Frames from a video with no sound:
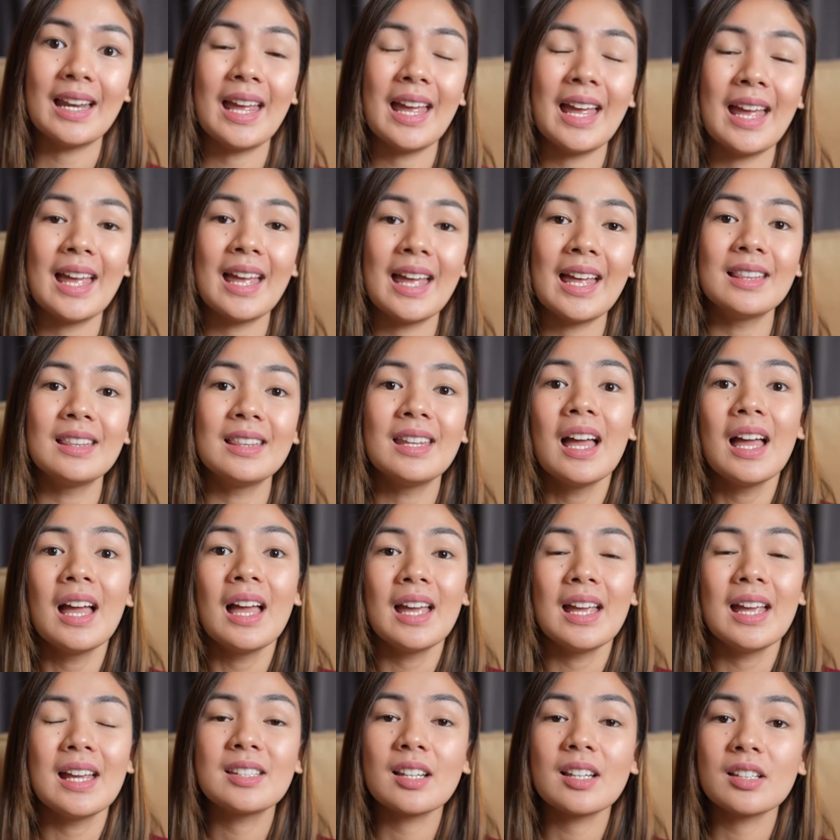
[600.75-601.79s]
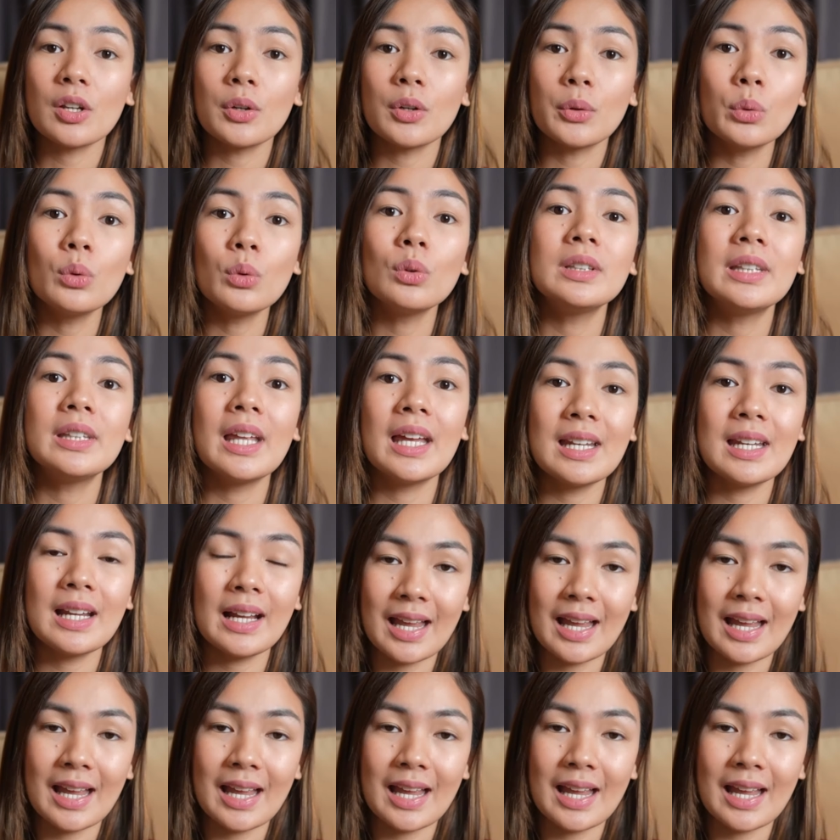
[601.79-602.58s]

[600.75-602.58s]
And isa sa rule din ng